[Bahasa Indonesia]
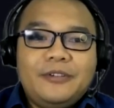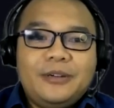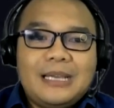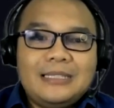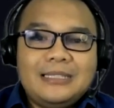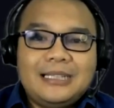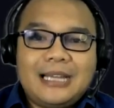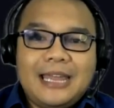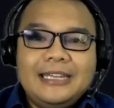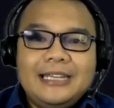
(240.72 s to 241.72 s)
informasi
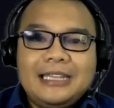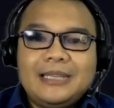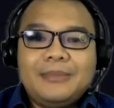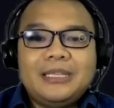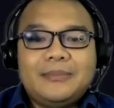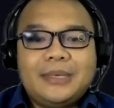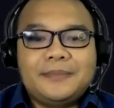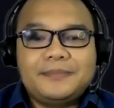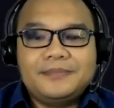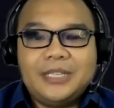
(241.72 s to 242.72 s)
terkait dengan teman-teman
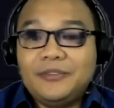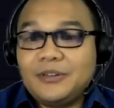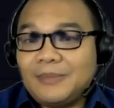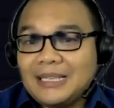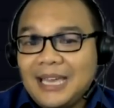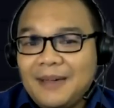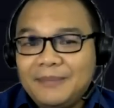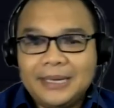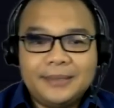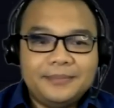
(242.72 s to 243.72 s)
informasi
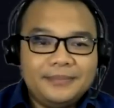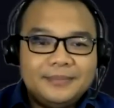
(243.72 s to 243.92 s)
apa